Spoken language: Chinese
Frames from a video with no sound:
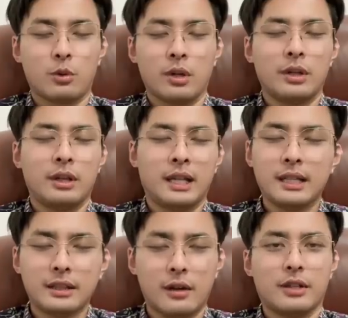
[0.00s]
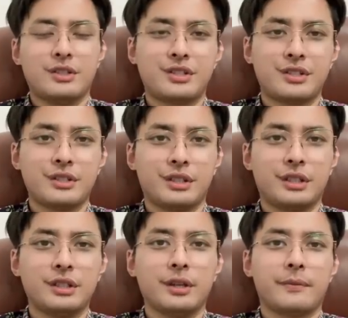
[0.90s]
过，领导人是一
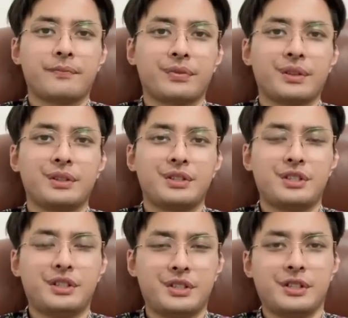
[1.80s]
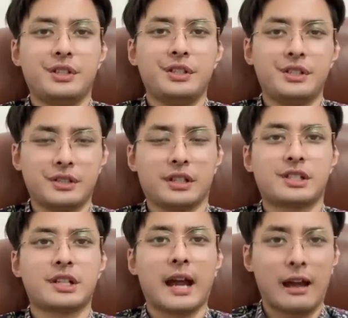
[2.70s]
个集体意志的
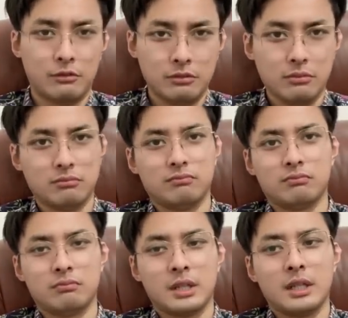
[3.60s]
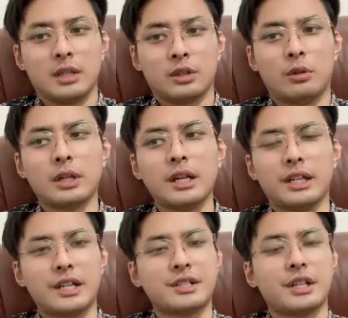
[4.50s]
产物，同样
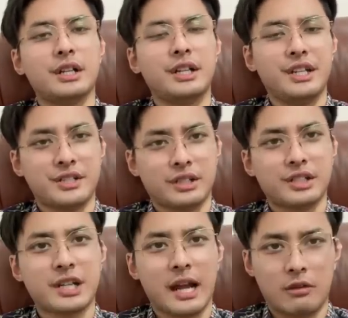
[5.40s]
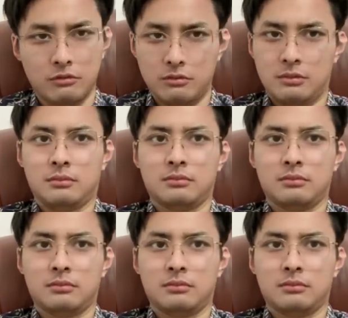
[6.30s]
也是一个历史的产物。